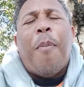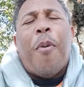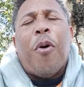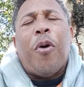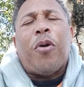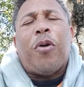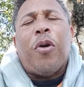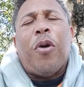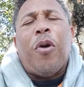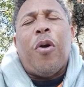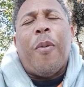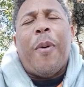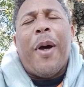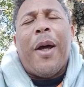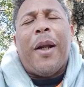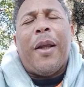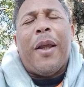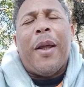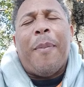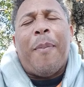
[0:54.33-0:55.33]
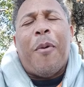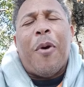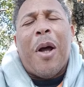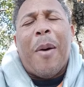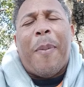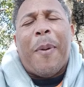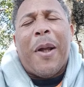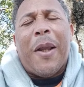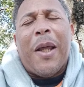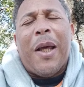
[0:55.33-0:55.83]
por todo lo verde,
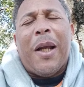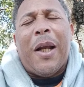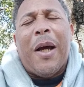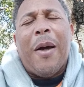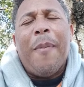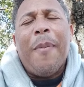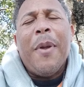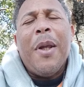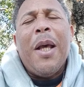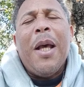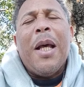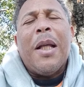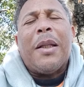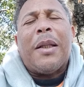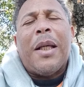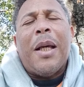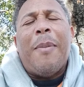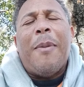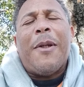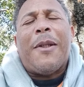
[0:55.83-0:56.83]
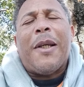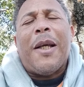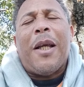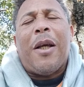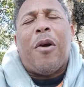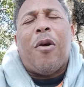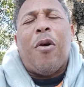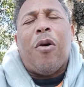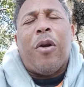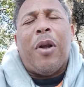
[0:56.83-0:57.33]
por la pradera. Ten
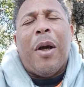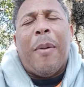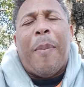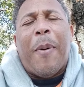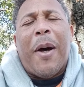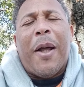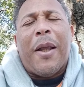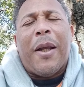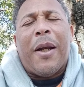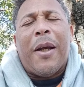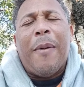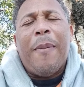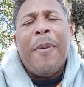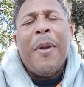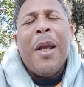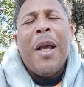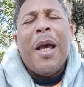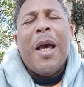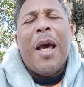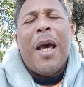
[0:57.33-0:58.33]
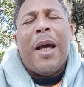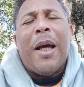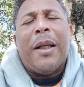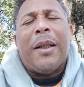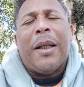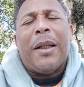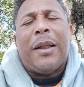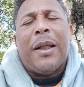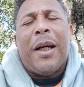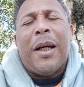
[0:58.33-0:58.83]
misericordia, Padre, en
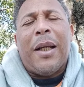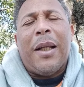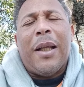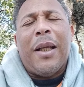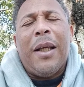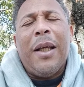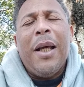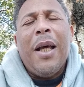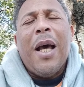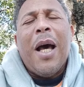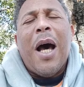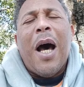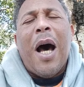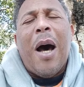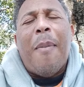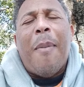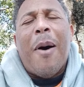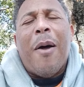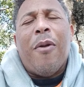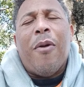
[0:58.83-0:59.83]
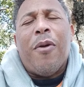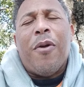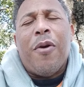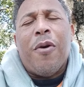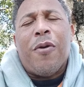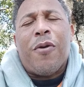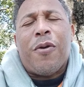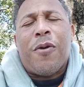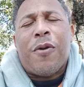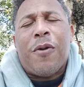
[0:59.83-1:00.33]
esta tarde, amado
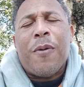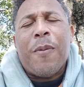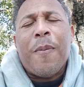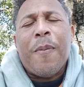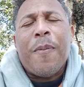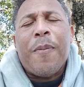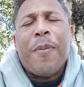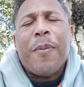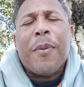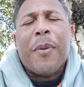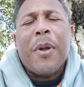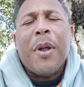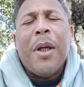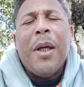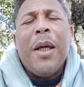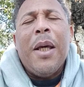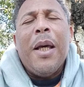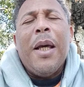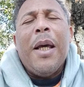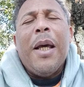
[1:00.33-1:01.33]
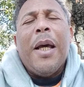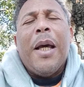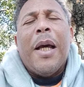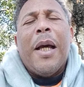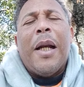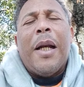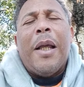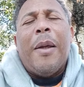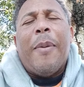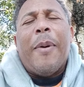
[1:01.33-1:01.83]
Dios.
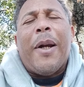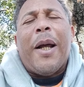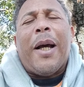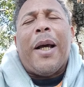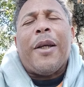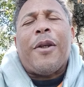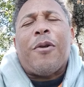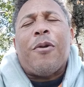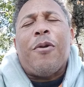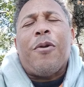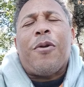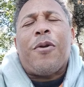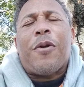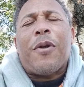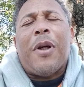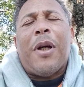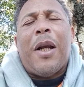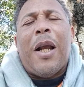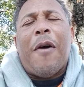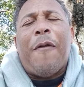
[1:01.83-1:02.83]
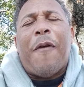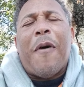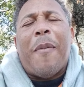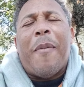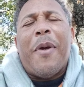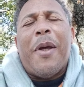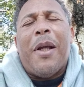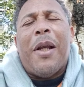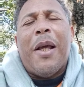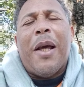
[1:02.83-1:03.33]
Libera Jesús, la
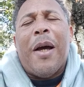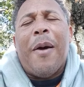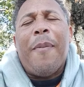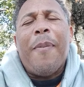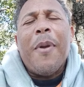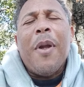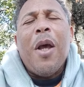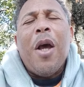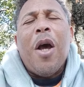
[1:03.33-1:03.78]
familia,